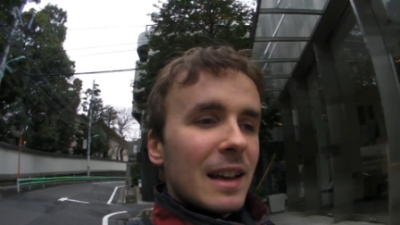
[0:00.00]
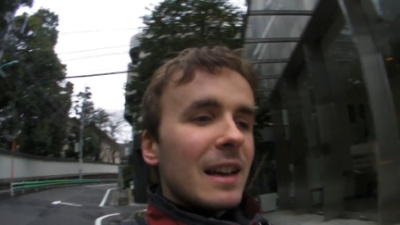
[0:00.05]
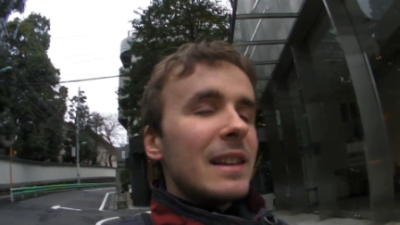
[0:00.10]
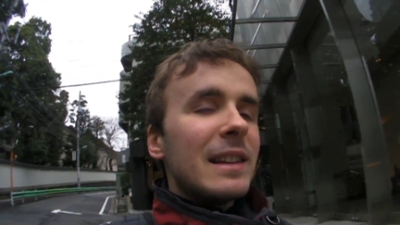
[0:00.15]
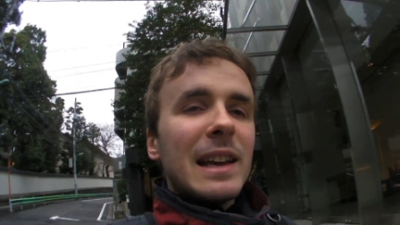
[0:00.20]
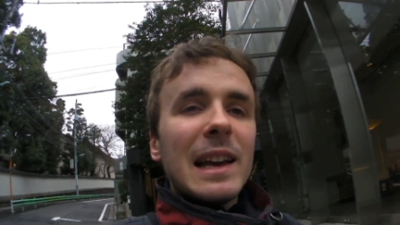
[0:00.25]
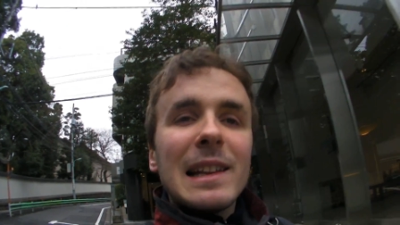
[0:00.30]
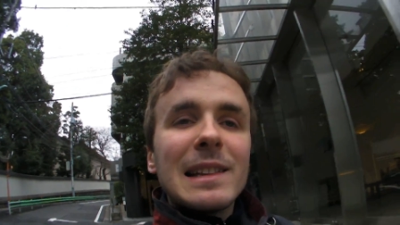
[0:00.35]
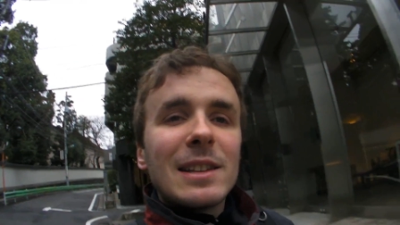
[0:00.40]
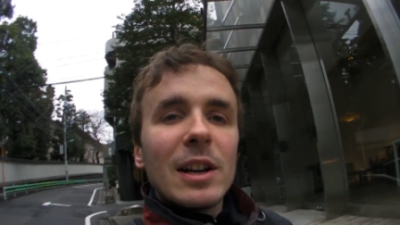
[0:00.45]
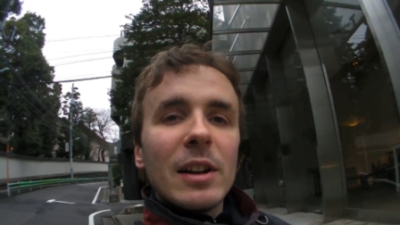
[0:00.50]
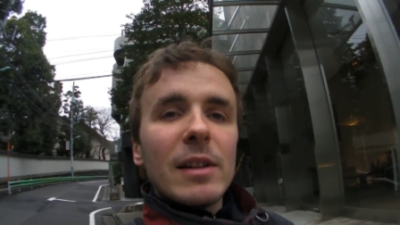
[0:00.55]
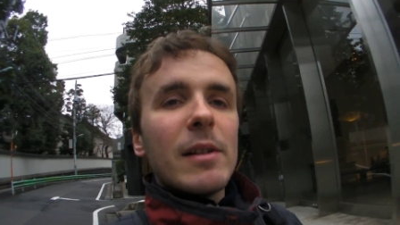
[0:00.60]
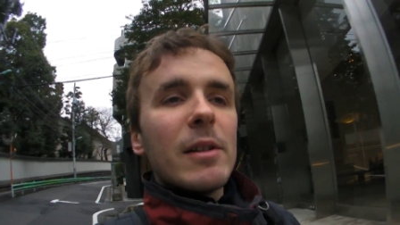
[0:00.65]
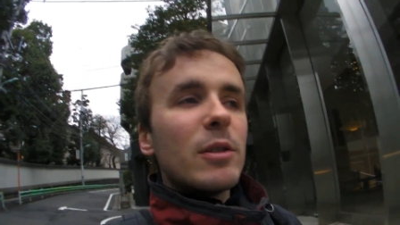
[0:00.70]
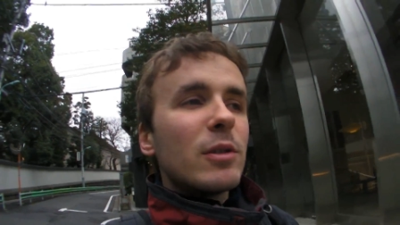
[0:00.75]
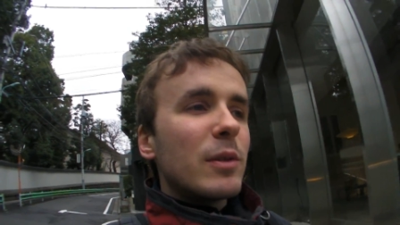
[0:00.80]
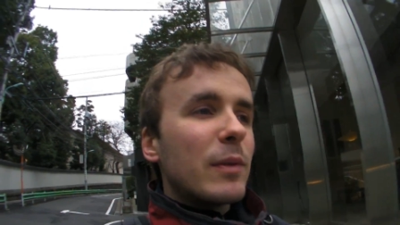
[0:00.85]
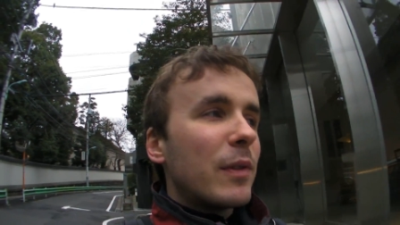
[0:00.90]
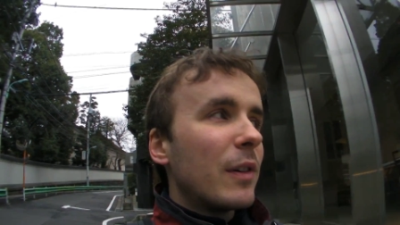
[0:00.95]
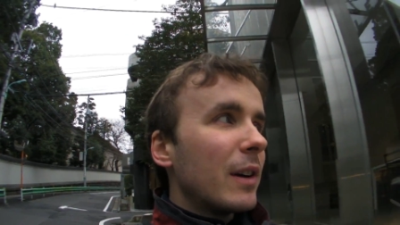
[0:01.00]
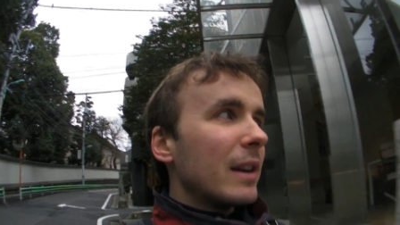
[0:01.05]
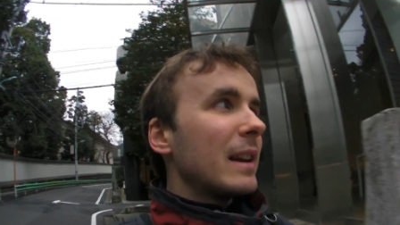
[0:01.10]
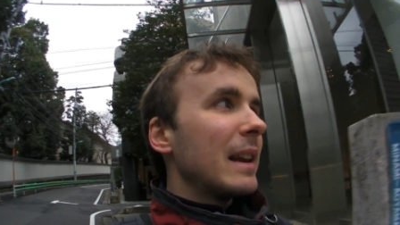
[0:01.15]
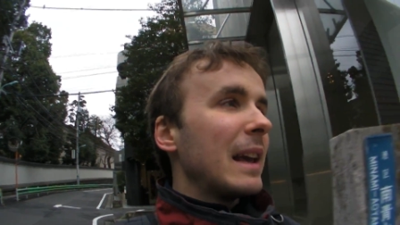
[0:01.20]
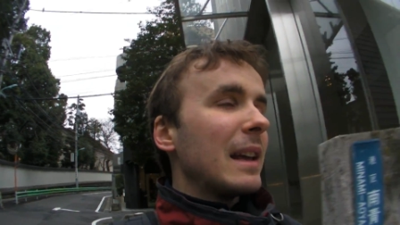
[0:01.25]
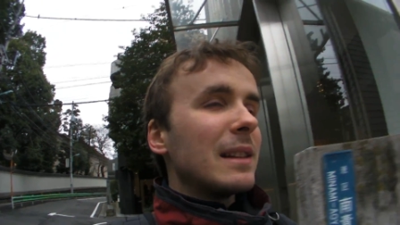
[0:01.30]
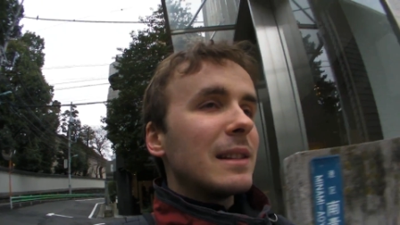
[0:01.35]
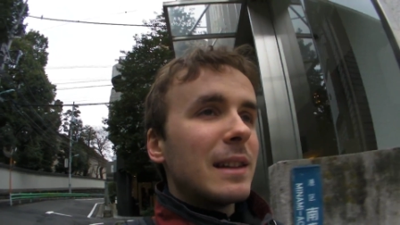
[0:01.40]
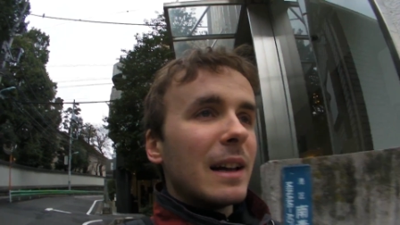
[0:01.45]
niente, non è venuto fuori
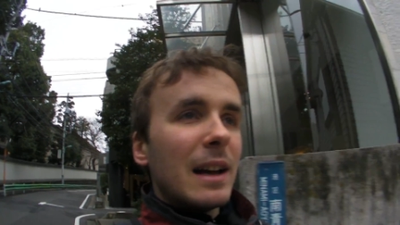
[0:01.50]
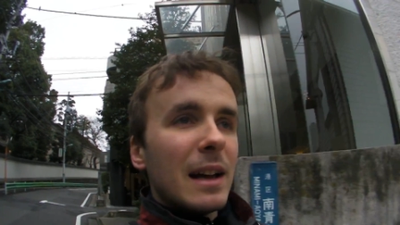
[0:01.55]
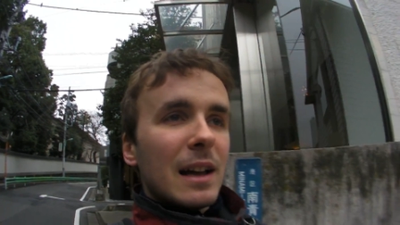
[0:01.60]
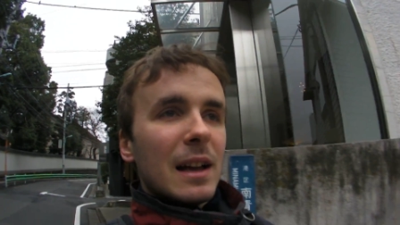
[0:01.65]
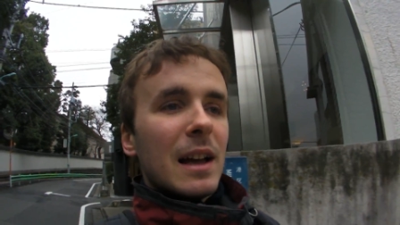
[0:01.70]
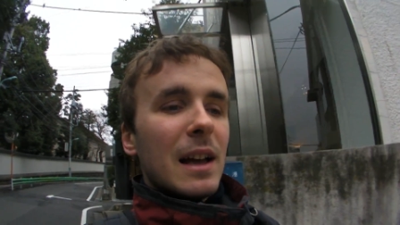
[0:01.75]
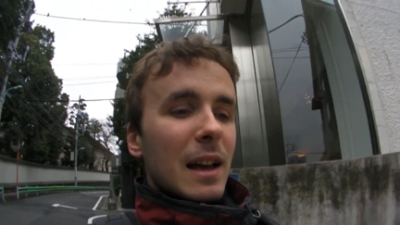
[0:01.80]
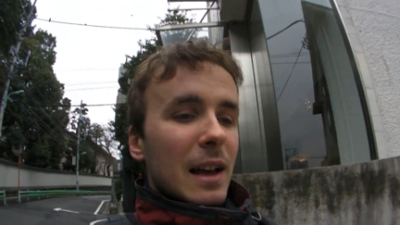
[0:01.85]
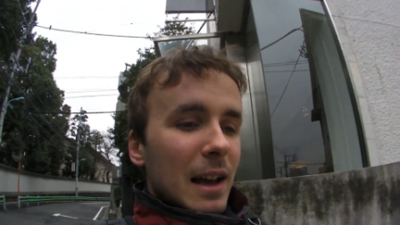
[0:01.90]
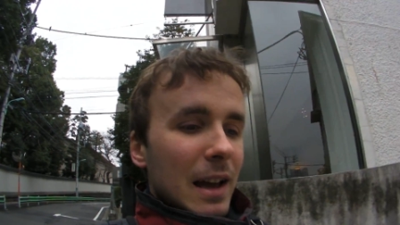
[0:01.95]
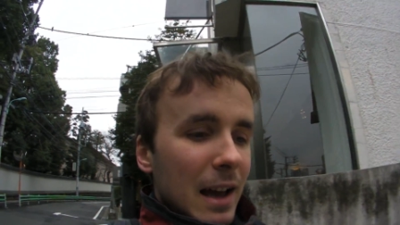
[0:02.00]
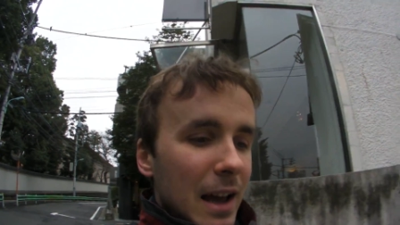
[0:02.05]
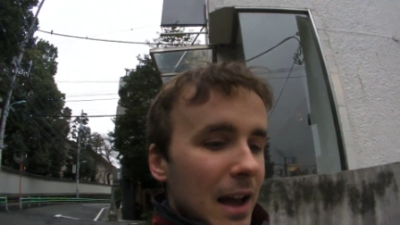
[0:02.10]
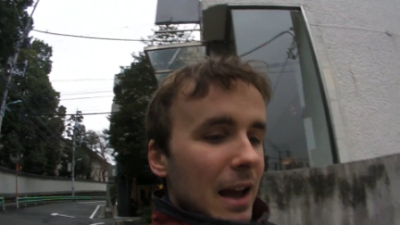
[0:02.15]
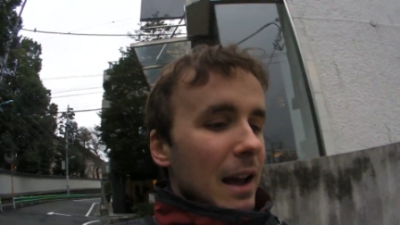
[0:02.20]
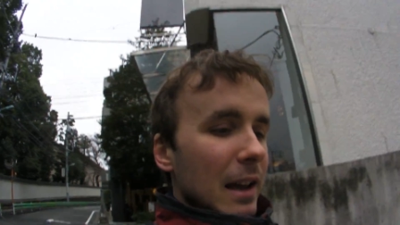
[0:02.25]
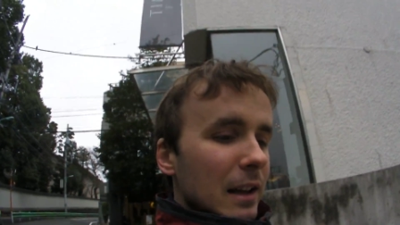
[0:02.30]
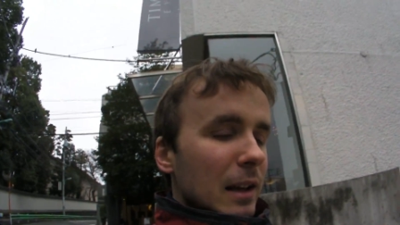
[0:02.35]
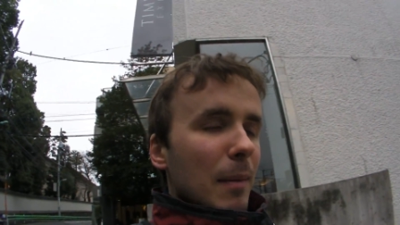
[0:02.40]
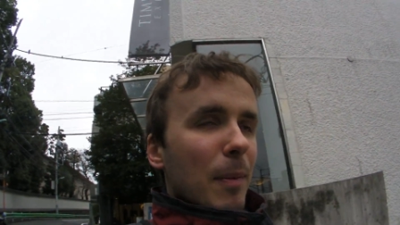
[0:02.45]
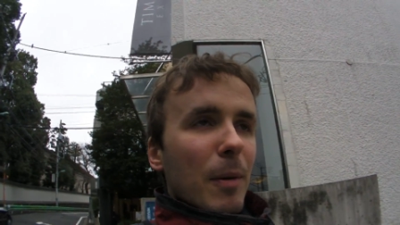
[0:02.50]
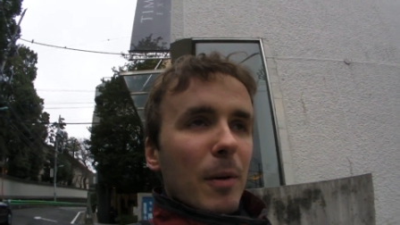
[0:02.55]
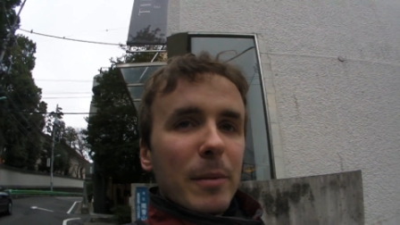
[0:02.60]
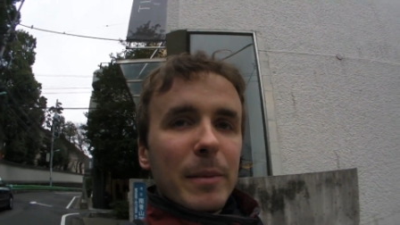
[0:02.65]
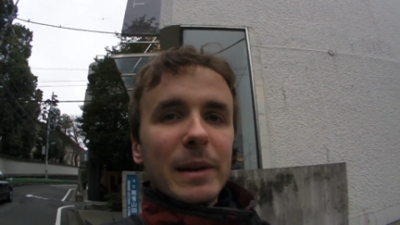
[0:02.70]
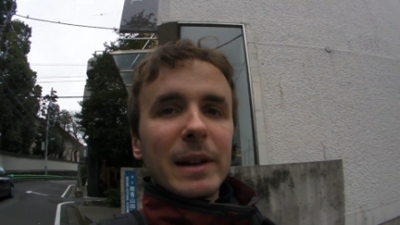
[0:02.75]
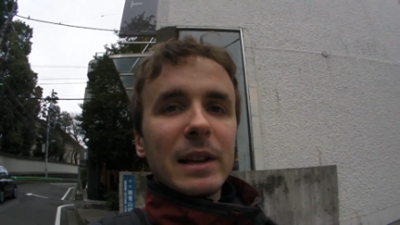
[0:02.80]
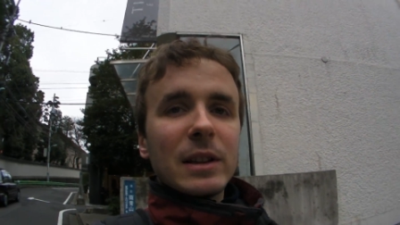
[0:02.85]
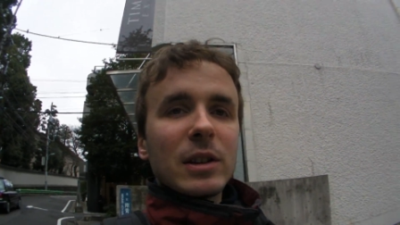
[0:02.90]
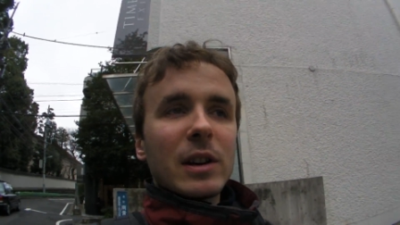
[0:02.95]
niente. E dopo lui
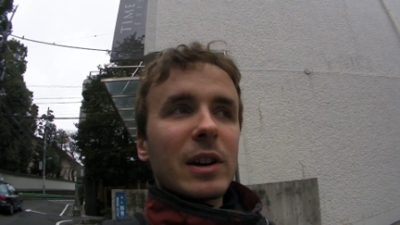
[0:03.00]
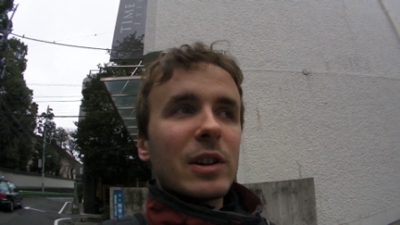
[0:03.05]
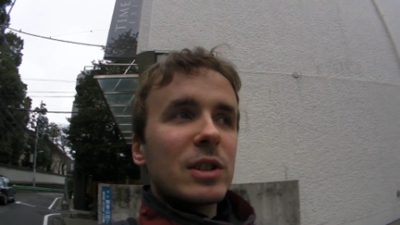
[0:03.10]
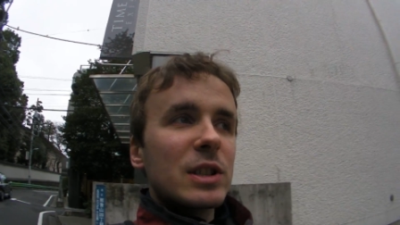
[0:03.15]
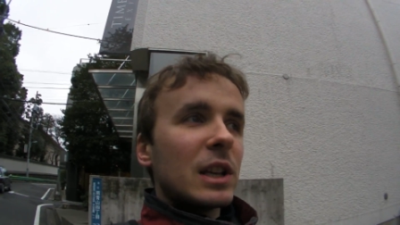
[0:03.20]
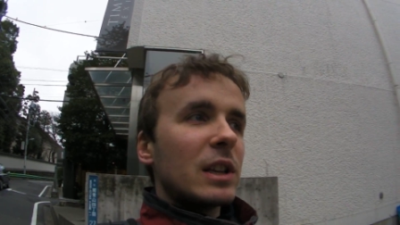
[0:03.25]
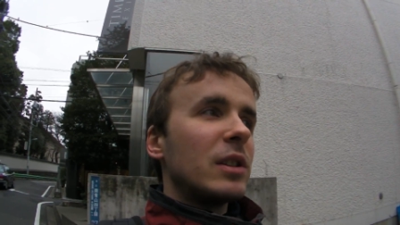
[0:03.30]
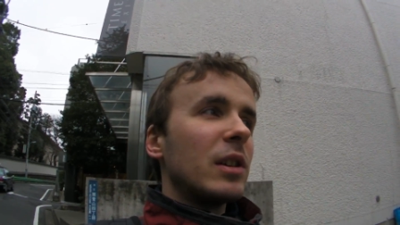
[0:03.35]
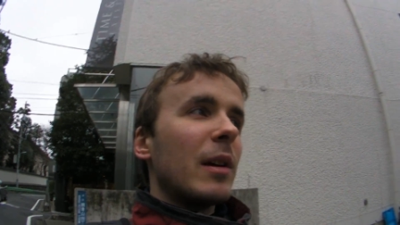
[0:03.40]
mi ha detto che ero stato